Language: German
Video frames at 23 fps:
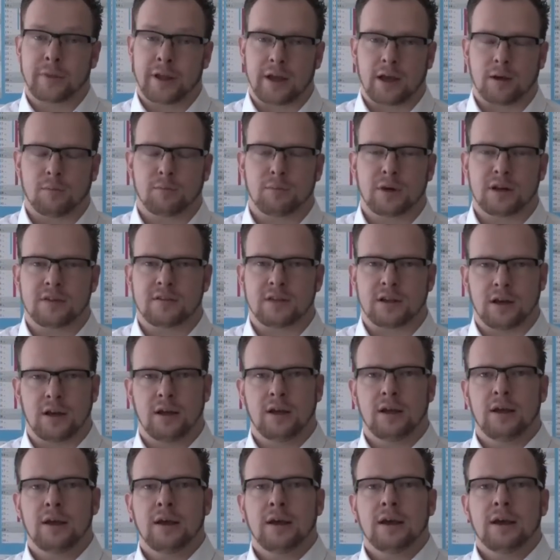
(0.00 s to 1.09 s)
Naja, mal sehen.
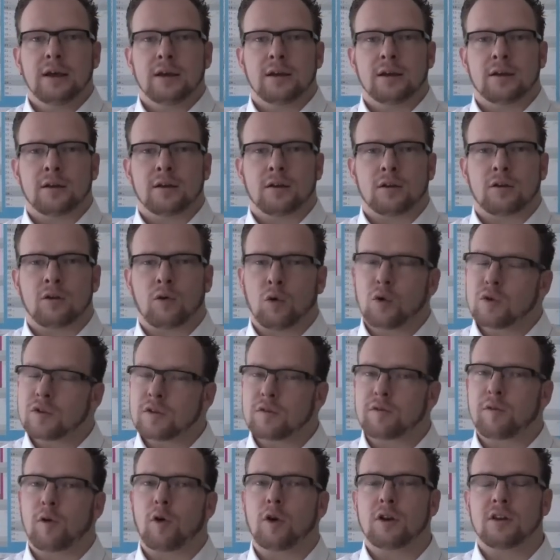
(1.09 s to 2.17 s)
Äh,
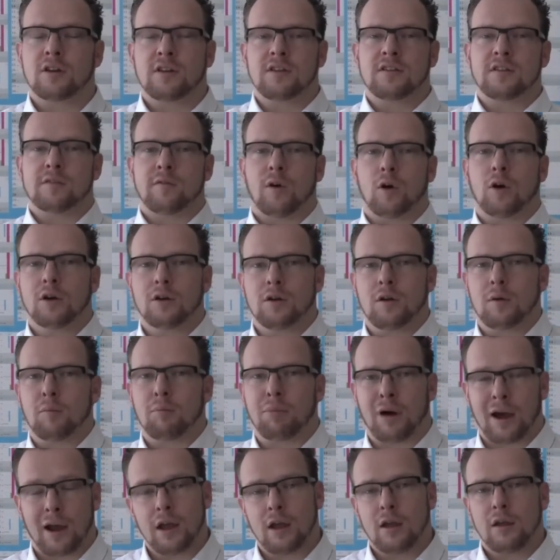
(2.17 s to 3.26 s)
große Freude diese Woche
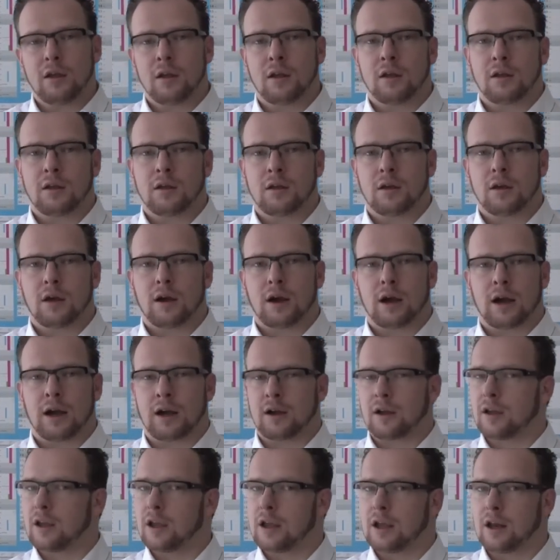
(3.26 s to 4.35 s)
bei
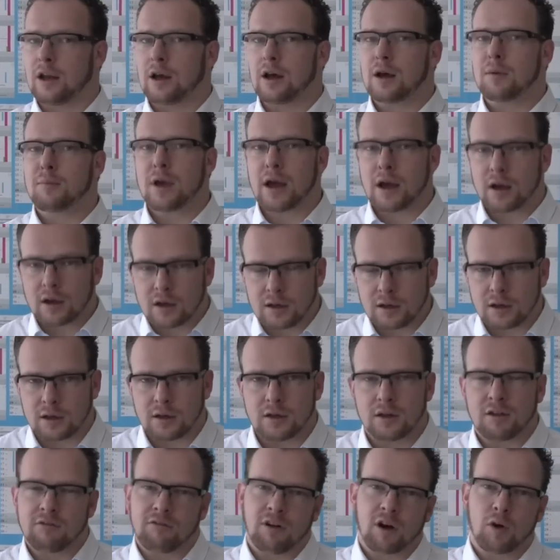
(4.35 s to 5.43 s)
Angela
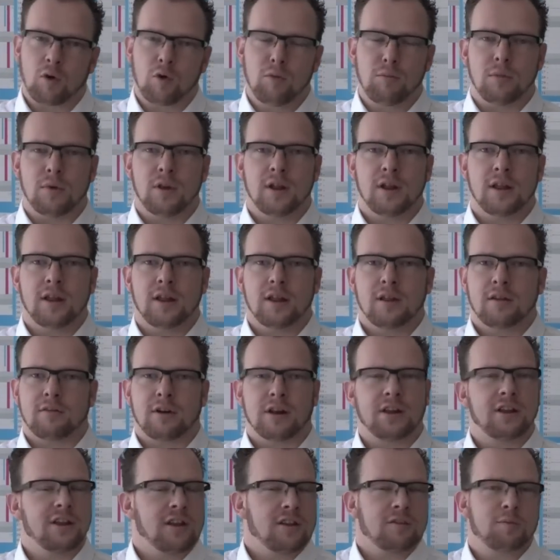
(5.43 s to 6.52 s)
Merkel. Warum?
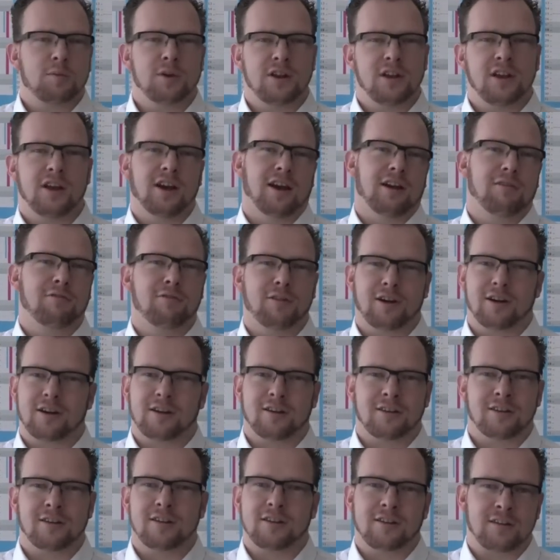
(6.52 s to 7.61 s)
Weil die SPD
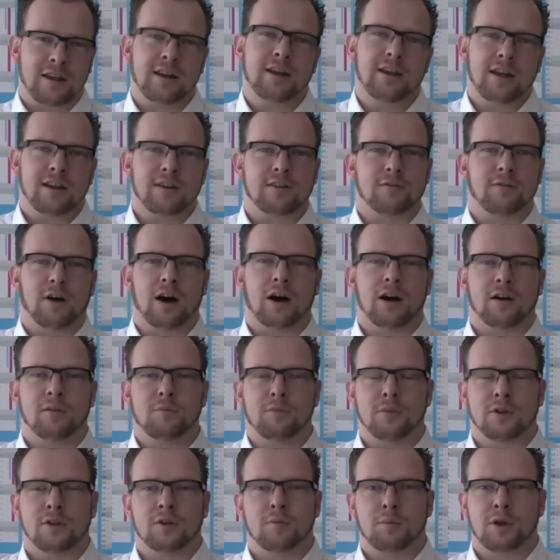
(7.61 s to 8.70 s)
einfach äh, sehr nett war
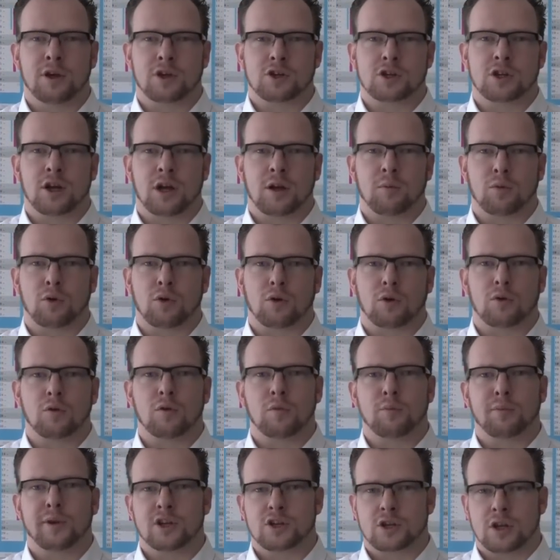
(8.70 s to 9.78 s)
mit Per Steinbrück
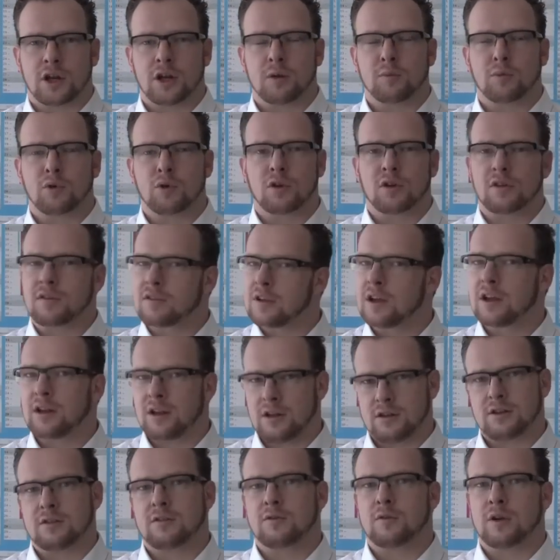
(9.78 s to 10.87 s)
und Per Steinbrück sehr
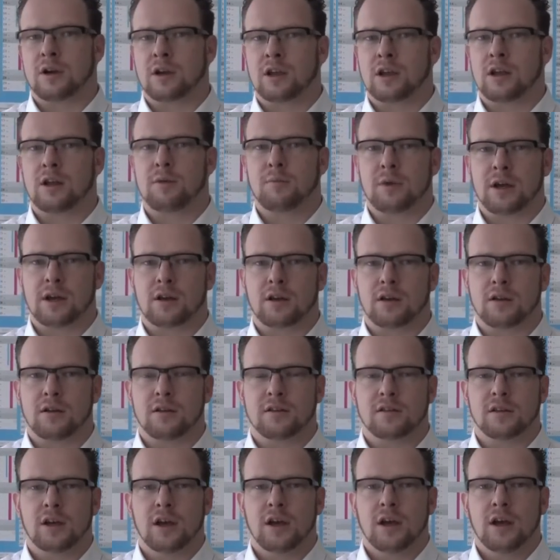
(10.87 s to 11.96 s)
nett zu Angela Merkel
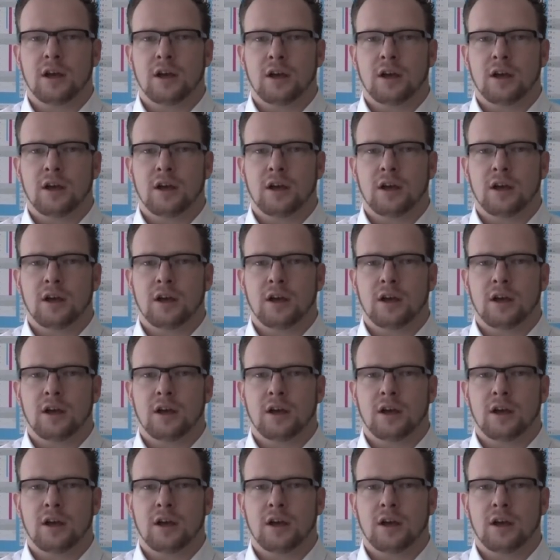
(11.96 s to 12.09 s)
ist.